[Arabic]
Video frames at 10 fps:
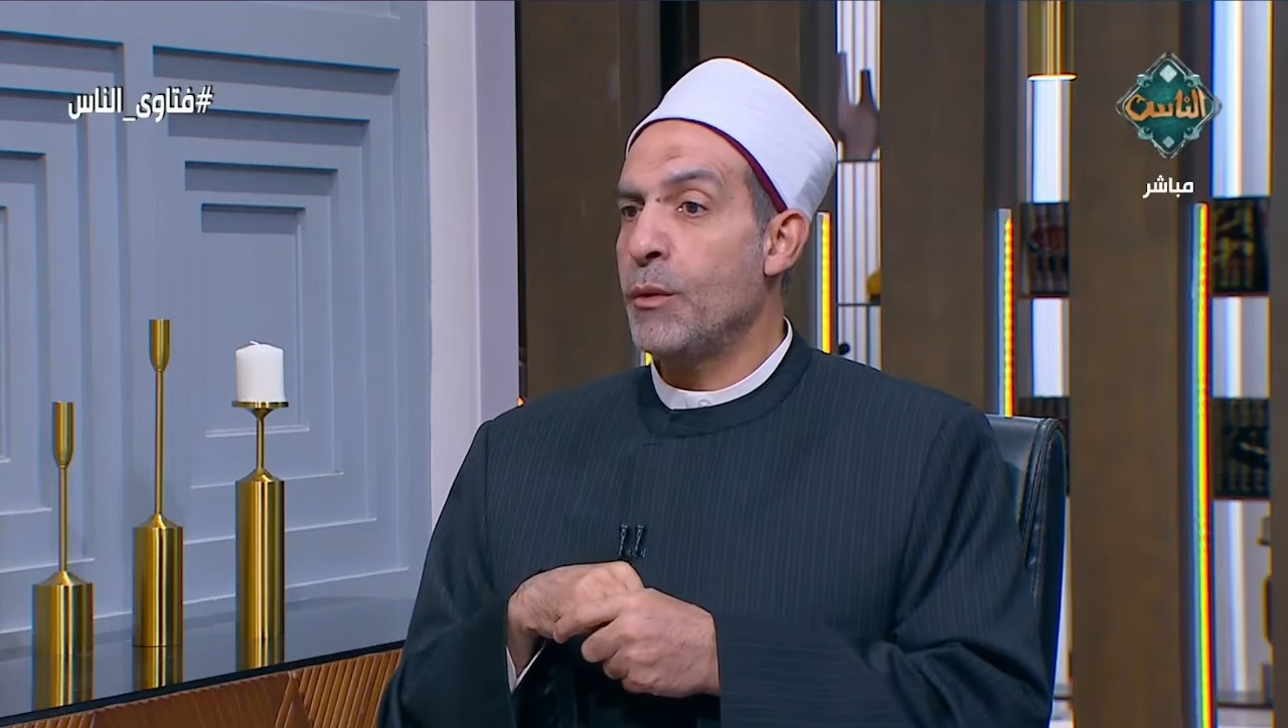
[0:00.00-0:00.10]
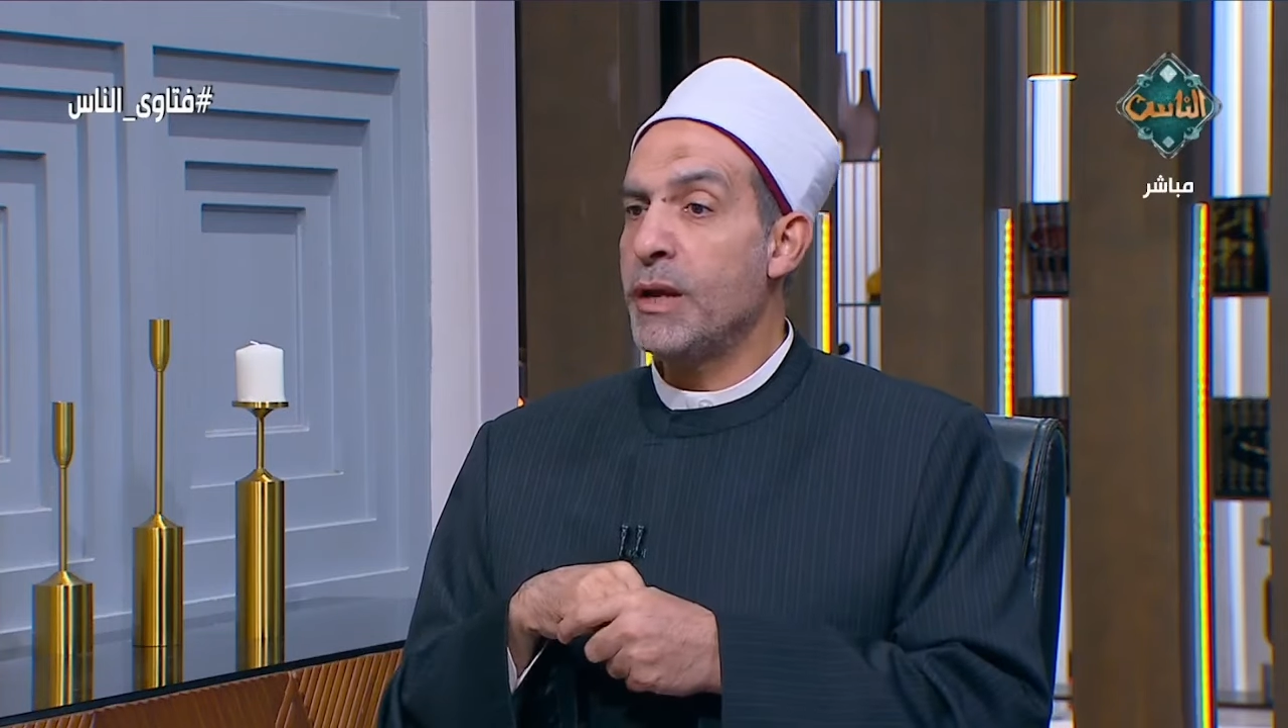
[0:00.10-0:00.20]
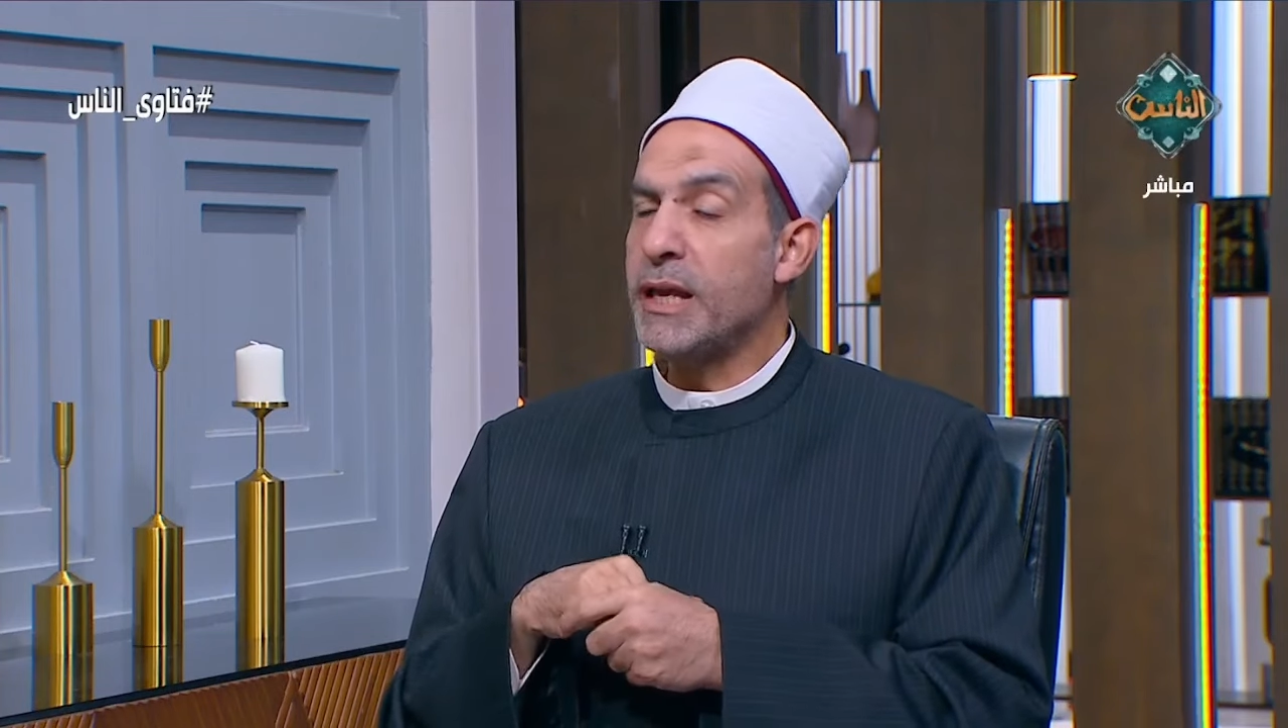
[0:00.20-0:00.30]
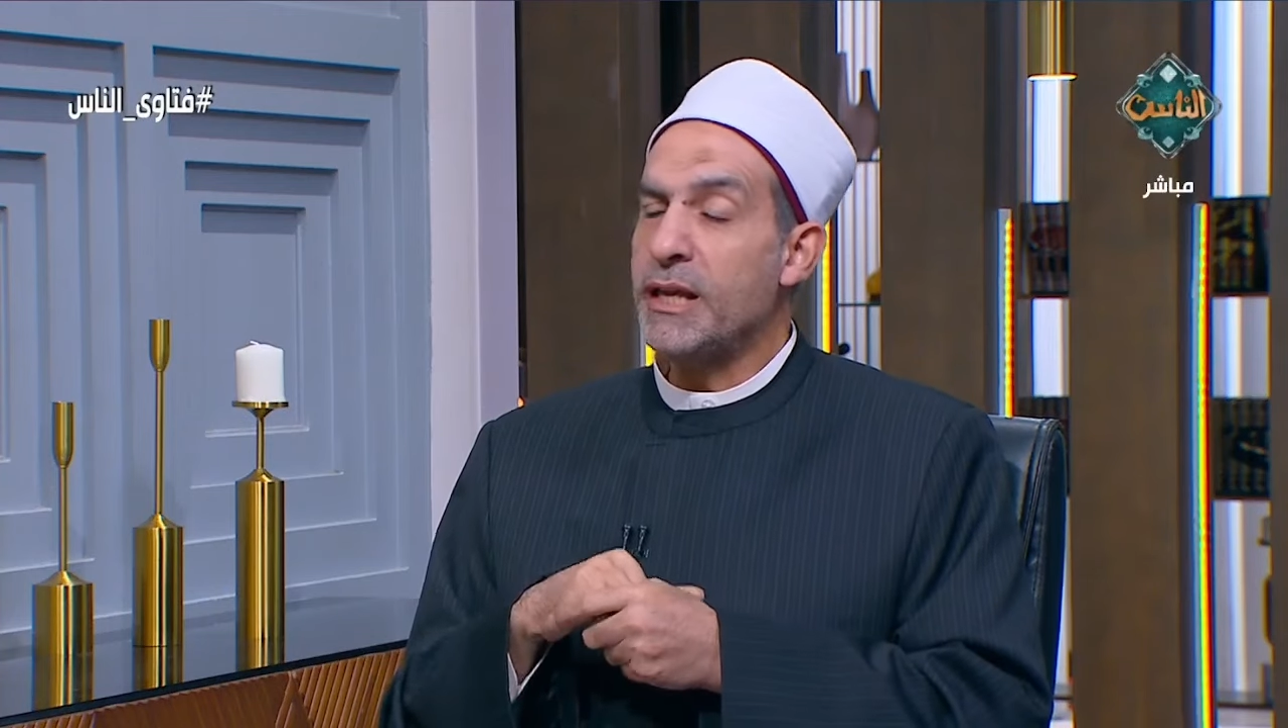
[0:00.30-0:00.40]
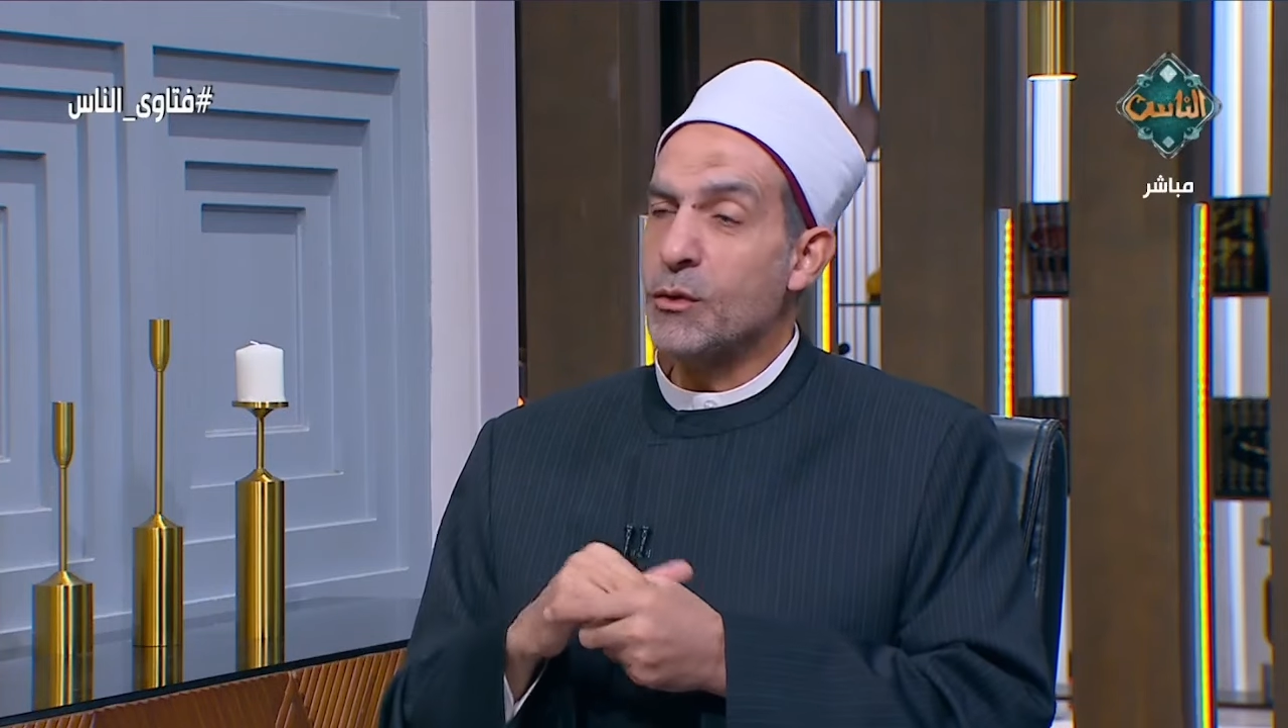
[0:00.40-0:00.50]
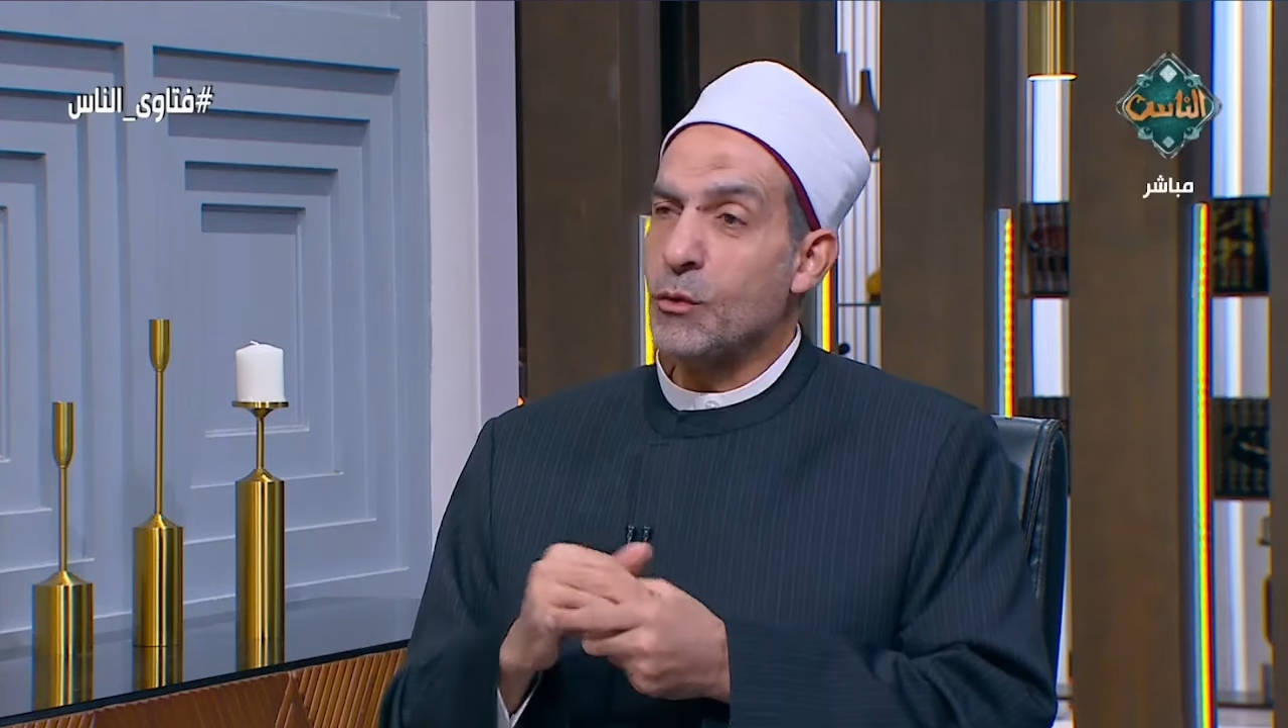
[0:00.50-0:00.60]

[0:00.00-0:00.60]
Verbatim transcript: ولكن